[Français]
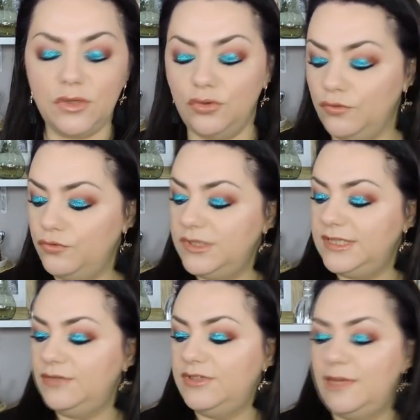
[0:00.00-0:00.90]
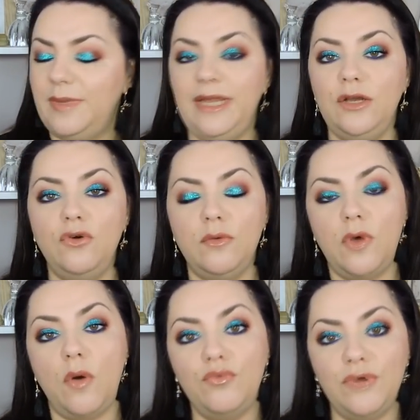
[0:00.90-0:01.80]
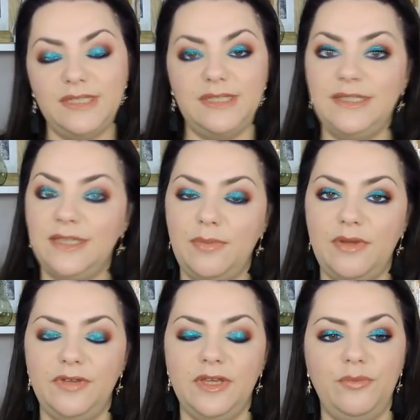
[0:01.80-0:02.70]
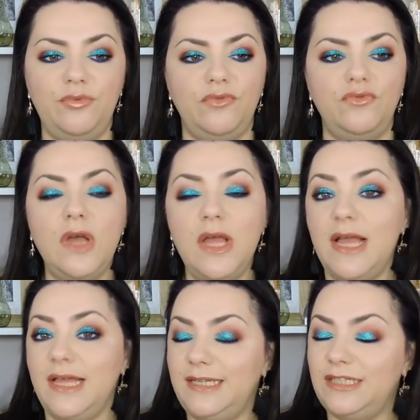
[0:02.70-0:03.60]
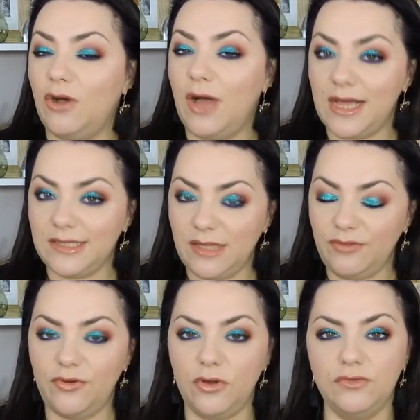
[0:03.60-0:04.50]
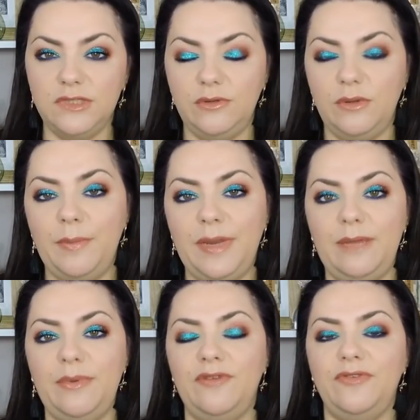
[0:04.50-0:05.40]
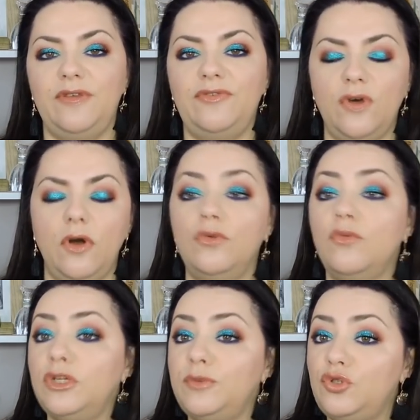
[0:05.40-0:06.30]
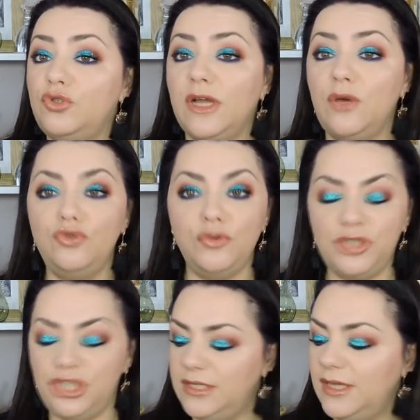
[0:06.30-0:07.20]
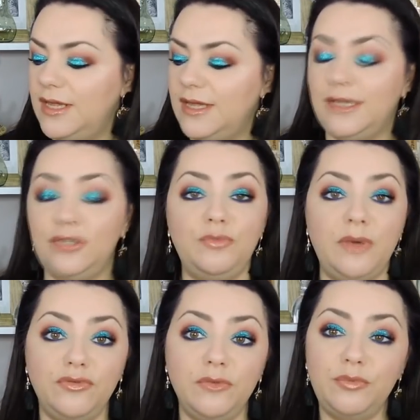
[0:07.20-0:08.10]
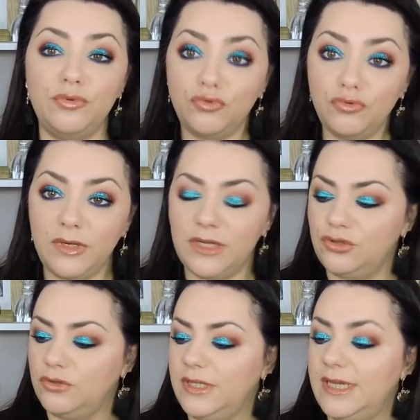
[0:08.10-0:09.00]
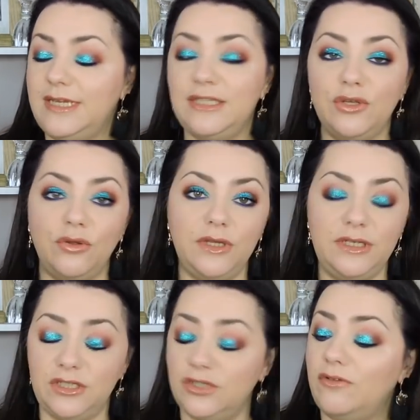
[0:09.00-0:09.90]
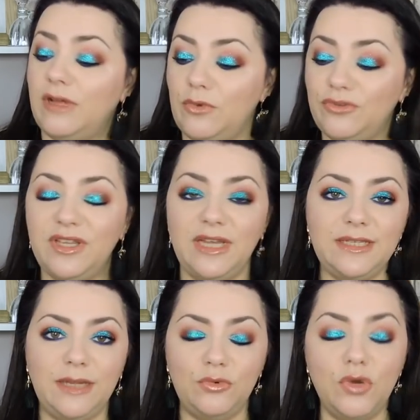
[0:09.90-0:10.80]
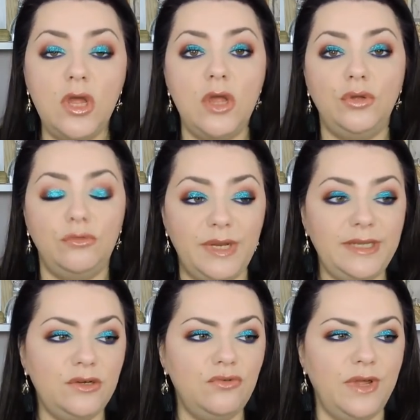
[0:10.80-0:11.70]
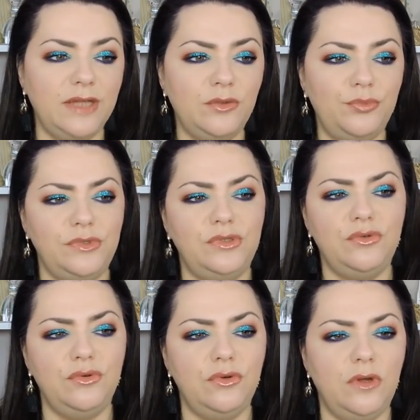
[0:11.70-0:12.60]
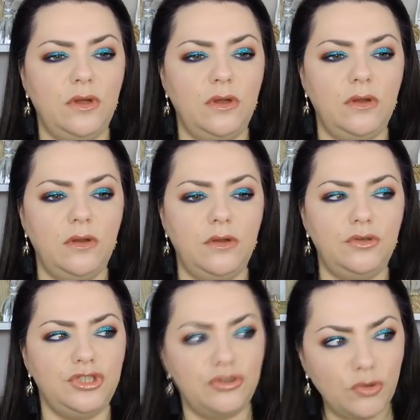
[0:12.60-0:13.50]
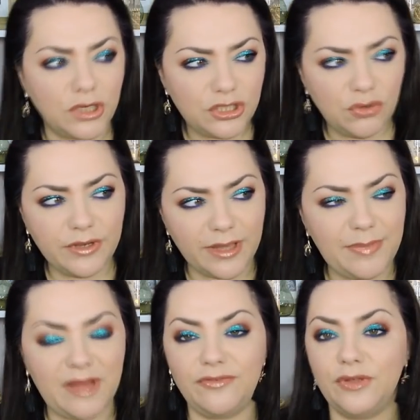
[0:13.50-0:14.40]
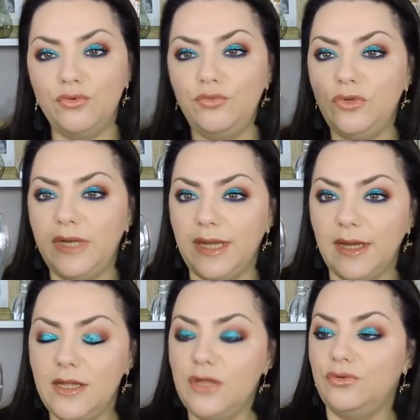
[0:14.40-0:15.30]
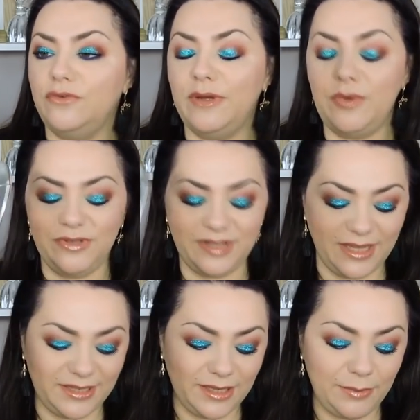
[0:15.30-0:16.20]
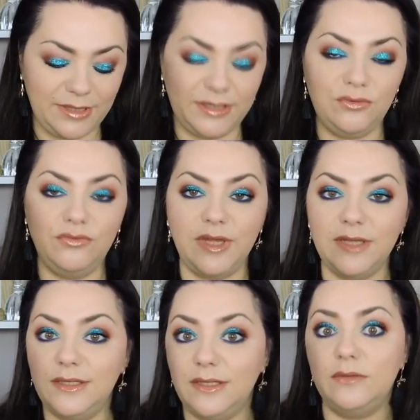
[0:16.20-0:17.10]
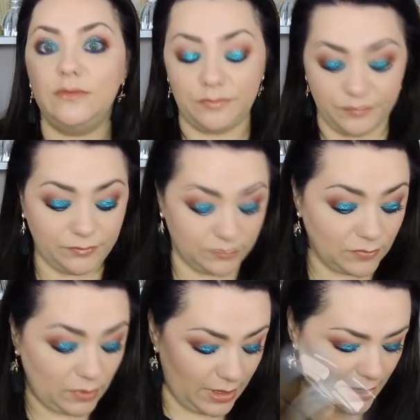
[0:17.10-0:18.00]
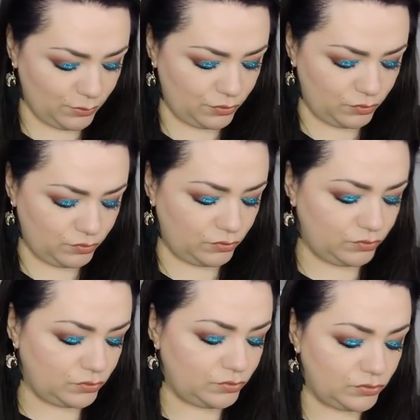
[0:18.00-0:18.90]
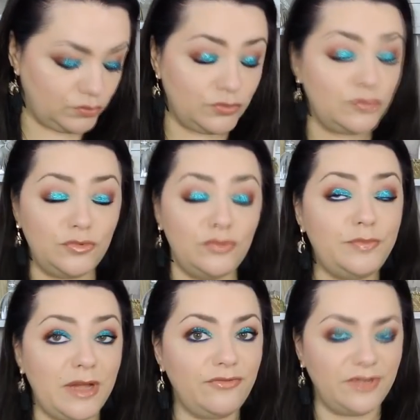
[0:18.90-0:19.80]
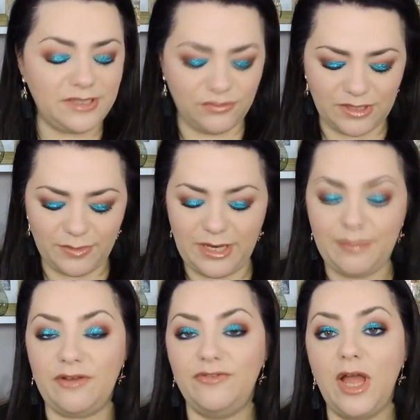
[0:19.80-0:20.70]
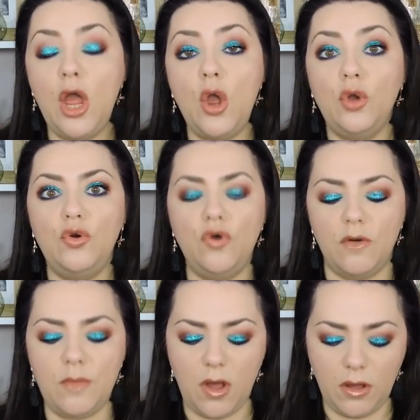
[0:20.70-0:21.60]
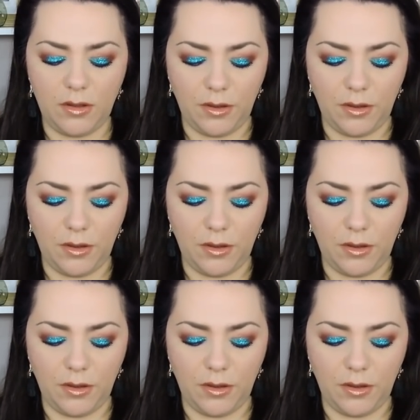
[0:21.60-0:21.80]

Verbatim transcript: Donc, vous, si vous aimez les gourmands boisés, c'est un parfum qui est pour vous. Il sent assez fort, donc si vous n'aimez pas les parfums forts, donc moi je mets juste un ou deux pchites et je suis parfumée pour toute la journée. Il sent, il sent vraiment très très bon. Une belle découverte puisque euh, je, crois que je n'ai aucun parfum de Mugler. Donc vraiment une très très belle découverte et euh, voilà, un bon bon bon bon bon bon parfum si vous aimez les parfums gourmands.